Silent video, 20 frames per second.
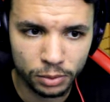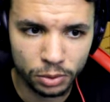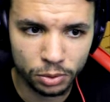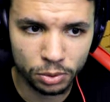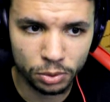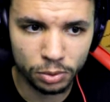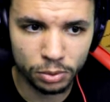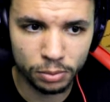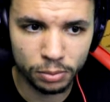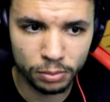Du
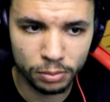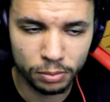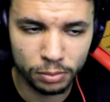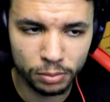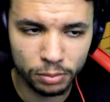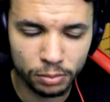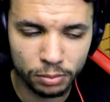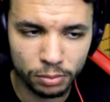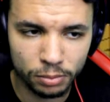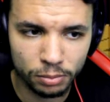coup,
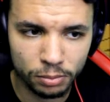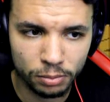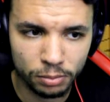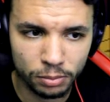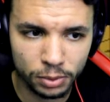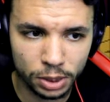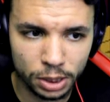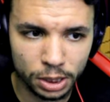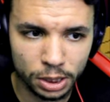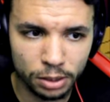
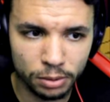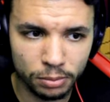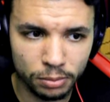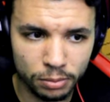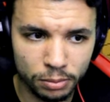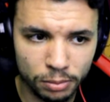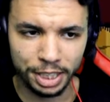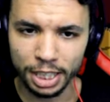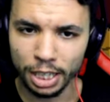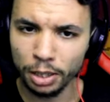ok.
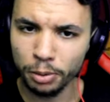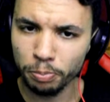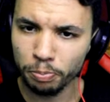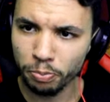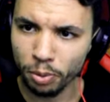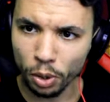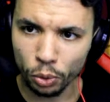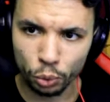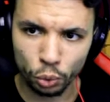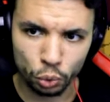Il y a une
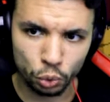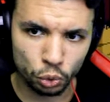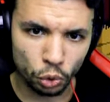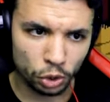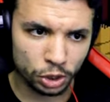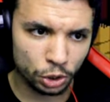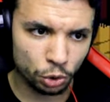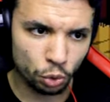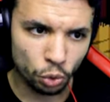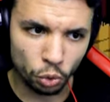porte
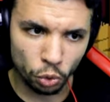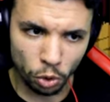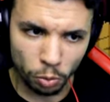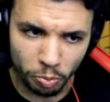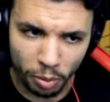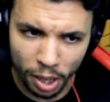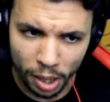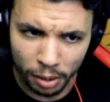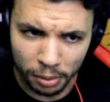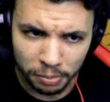sortie de nulle
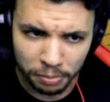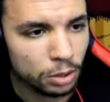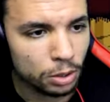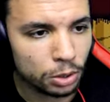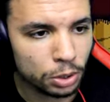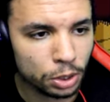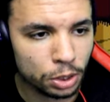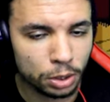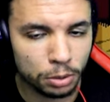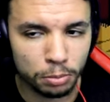part.
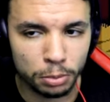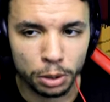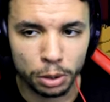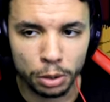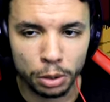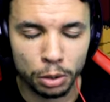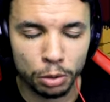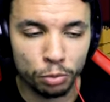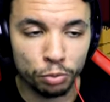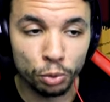Ok,
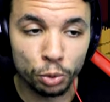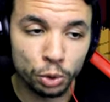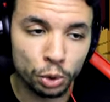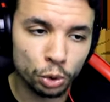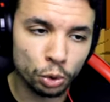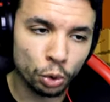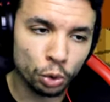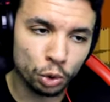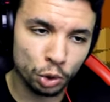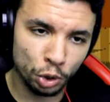bah, vu que c'est
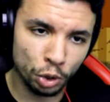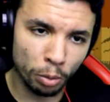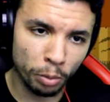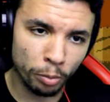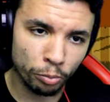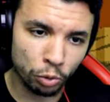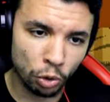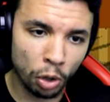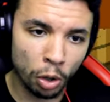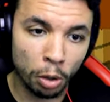Sonky en
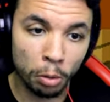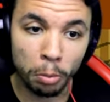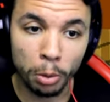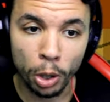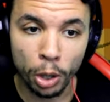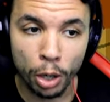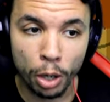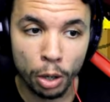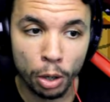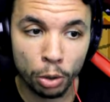même temps,
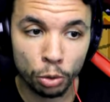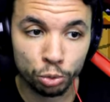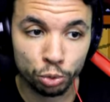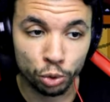bah,